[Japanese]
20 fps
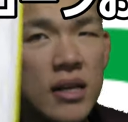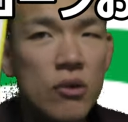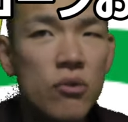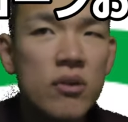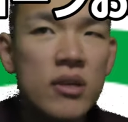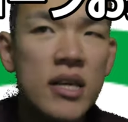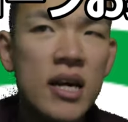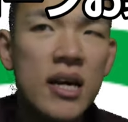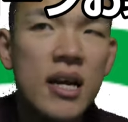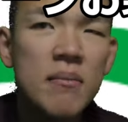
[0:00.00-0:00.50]
ではこ
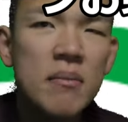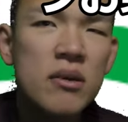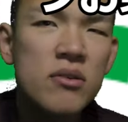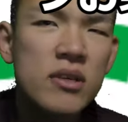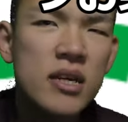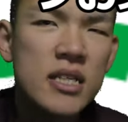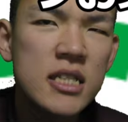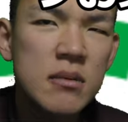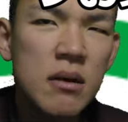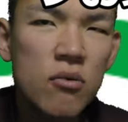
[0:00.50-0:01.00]
のキャラメル
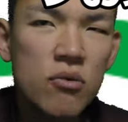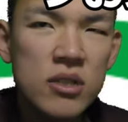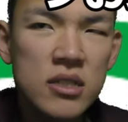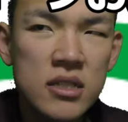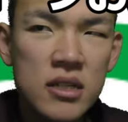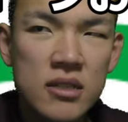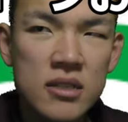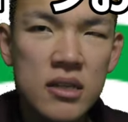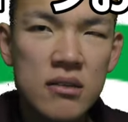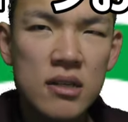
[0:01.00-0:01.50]
が一番美味
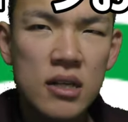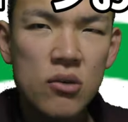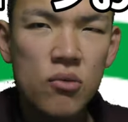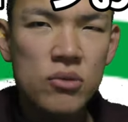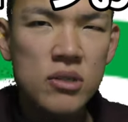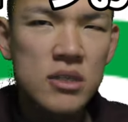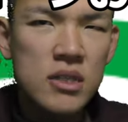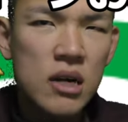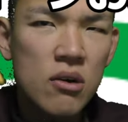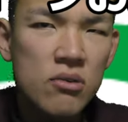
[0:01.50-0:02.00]
しかったので
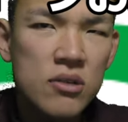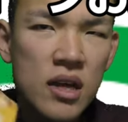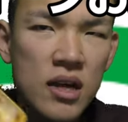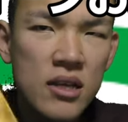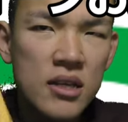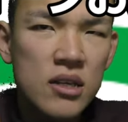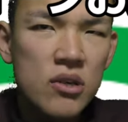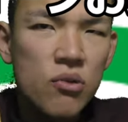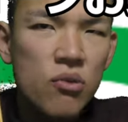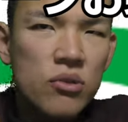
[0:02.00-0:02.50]
こちらを
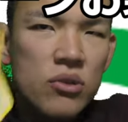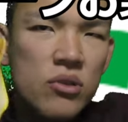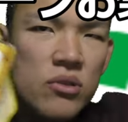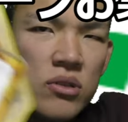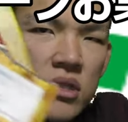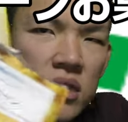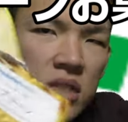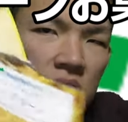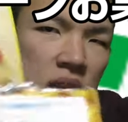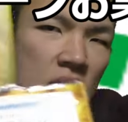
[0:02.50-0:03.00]
代表と
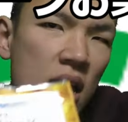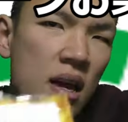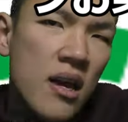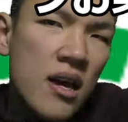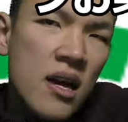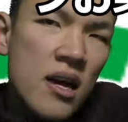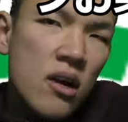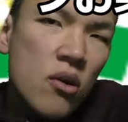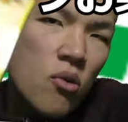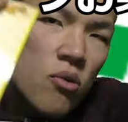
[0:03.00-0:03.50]
して
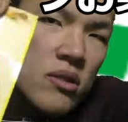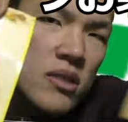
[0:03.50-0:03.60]
こ